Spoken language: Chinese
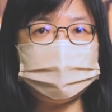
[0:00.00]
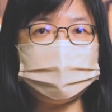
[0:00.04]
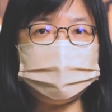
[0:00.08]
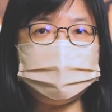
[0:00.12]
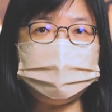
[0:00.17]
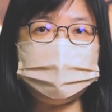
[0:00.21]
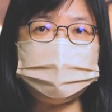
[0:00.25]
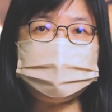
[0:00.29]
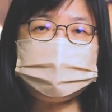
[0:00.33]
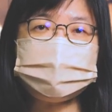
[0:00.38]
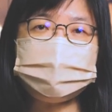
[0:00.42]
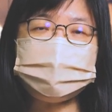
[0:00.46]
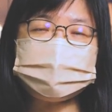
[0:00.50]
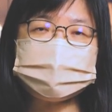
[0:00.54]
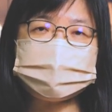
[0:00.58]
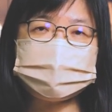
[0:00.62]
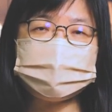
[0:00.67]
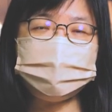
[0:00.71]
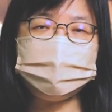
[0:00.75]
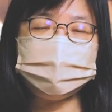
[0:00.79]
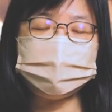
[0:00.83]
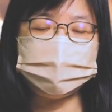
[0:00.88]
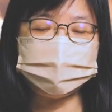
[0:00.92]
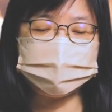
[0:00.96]
从这个
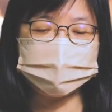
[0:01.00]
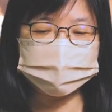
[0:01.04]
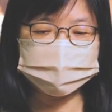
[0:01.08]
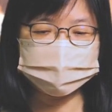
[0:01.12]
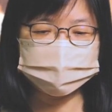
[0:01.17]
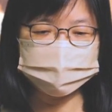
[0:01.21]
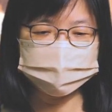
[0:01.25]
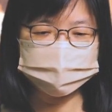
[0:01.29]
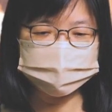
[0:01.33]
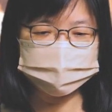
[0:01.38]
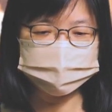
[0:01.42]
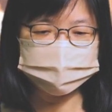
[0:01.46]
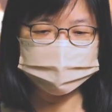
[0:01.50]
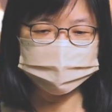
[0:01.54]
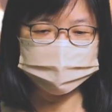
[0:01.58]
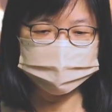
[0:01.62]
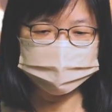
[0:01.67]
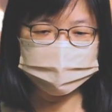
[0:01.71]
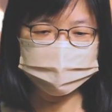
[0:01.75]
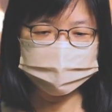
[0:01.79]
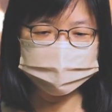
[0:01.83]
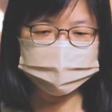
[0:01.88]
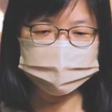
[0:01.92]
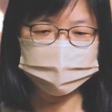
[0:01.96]
经文我们可以
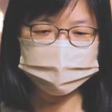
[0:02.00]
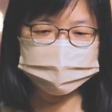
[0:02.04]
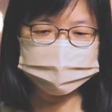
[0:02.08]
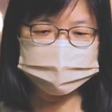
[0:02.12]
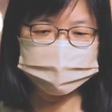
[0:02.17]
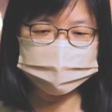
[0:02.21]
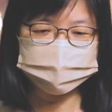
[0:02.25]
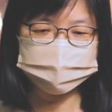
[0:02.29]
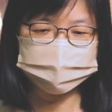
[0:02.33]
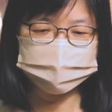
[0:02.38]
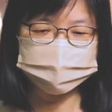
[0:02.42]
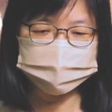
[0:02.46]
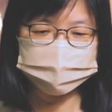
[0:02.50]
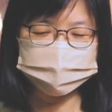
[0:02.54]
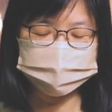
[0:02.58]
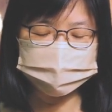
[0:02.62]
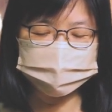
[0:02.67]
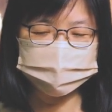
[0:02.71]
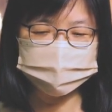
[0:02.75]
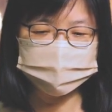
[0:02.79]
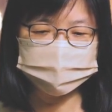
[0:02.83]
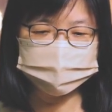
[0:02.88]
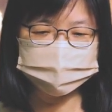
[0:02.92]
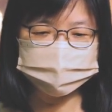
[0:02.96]
看到这样的一
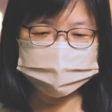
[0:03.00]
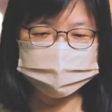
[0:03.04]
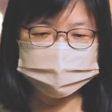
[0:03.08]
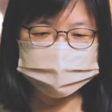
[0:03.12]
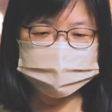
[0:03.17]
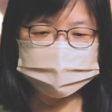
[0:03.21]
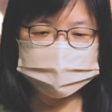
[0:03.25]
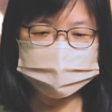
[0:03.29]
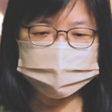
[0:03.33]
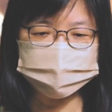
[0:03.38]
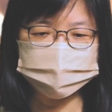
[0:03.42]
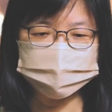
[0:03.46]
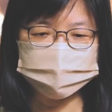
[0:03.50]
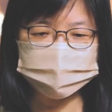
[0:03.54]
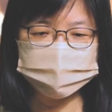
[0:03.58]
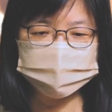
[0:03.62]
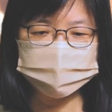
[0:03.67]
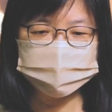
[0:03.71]
个提醒，